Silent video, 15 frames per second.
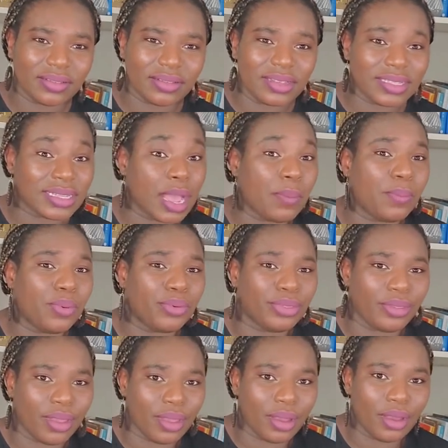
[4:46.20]
C'est un
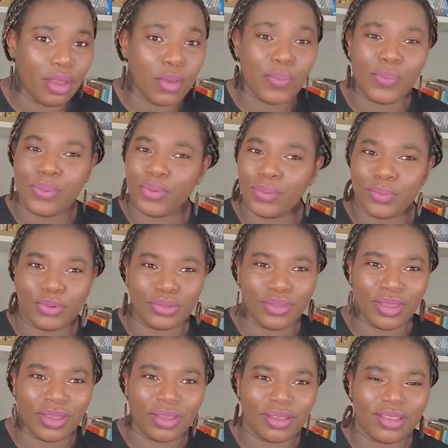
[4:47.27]
bonheur, un pur
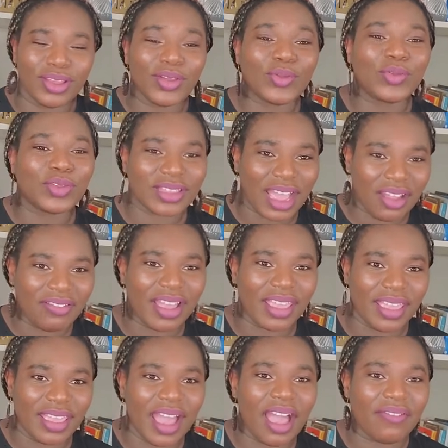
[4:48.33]
bonheur de
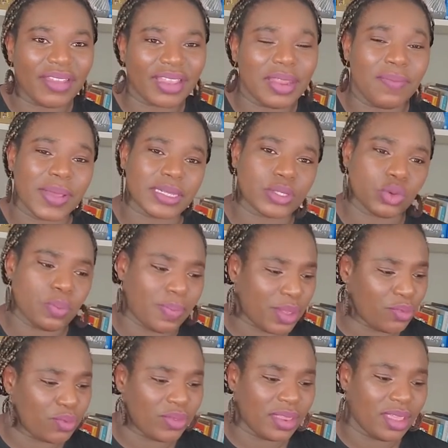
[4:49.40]
travailler avec des personnes
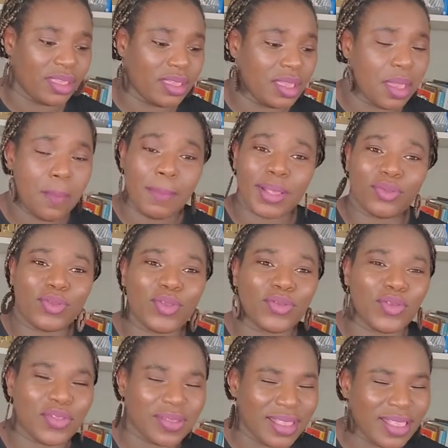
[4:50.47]
passionnées parce que
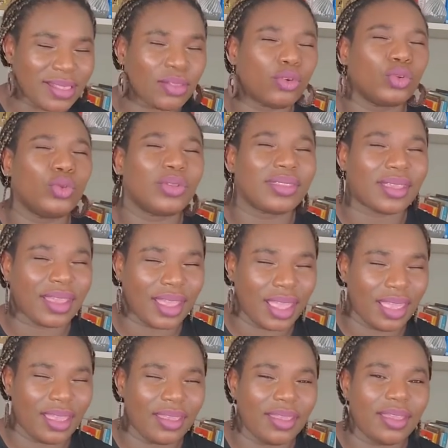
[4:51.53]
ceux-ci sont de très
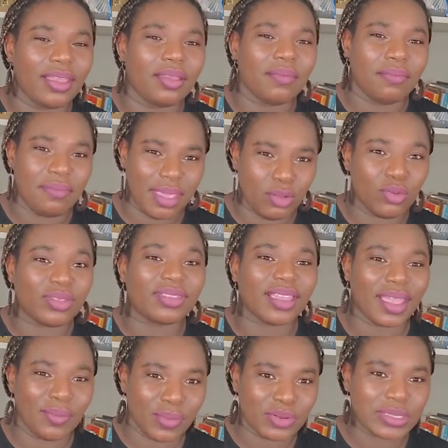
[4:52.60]
mais de
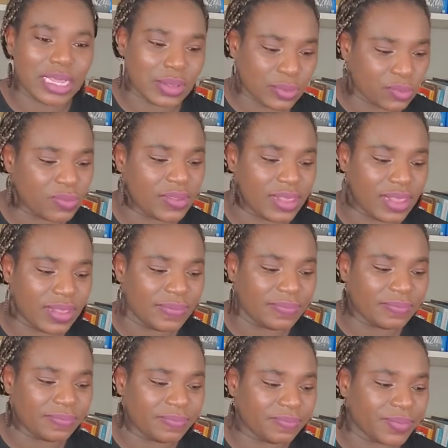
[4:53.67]
très bons associés.
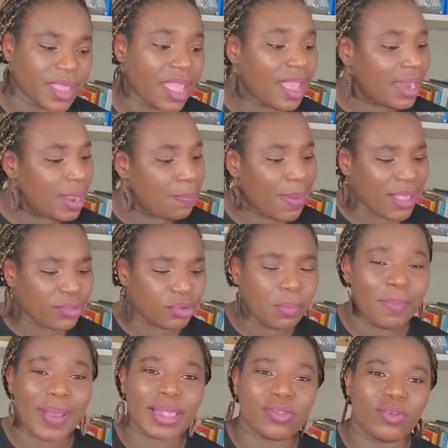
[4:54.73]
Les personnes
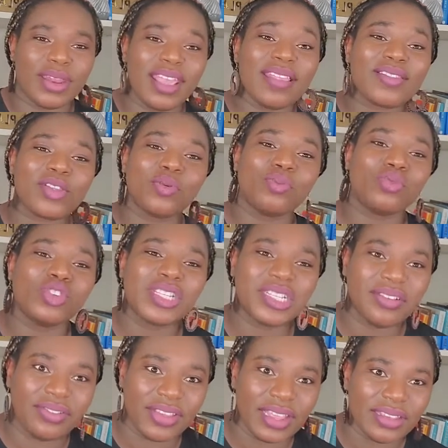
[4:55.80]
passionnées sont
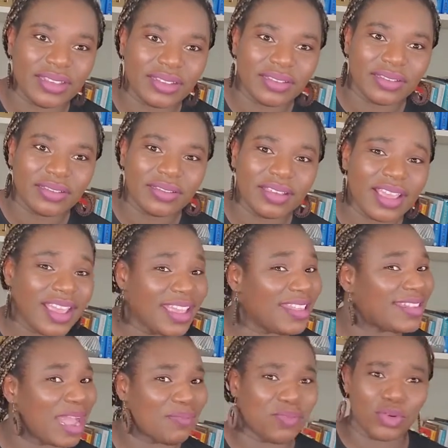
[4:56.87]
motivées. Ils
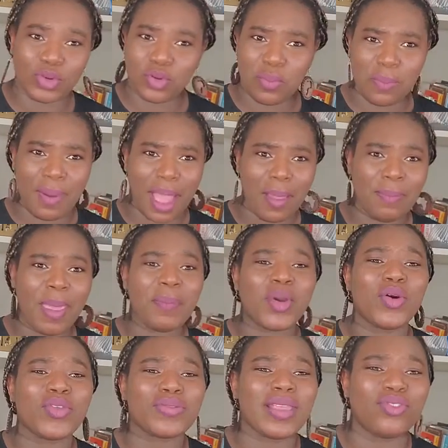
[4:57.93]
n'abandonnent pas. Même
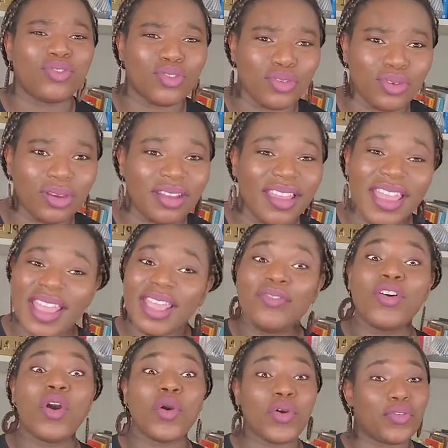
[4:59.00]
quand c'est dur, ils
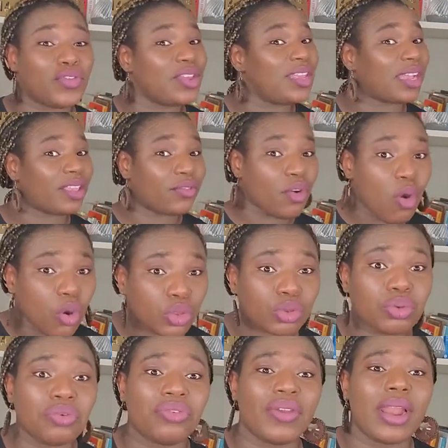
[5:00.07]
vont revenir, ils vont
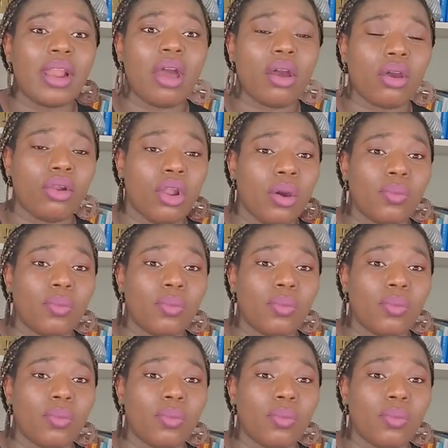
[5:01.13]
retrouver leur, leur